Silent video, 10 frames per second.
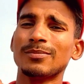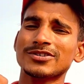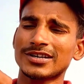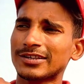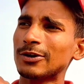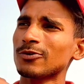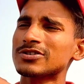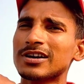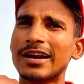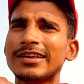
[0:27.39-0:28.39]
समझ सकते हो
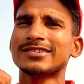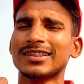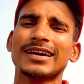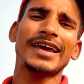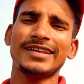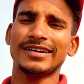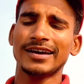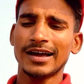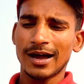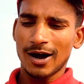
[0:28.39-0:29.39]
इस घड़ी चलता ही नहीं
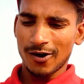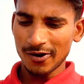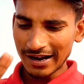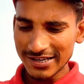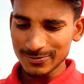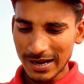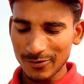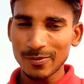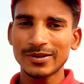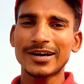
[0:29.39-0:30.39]
है और गाइज मैं
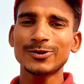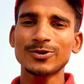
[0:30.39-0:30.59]
आपको बता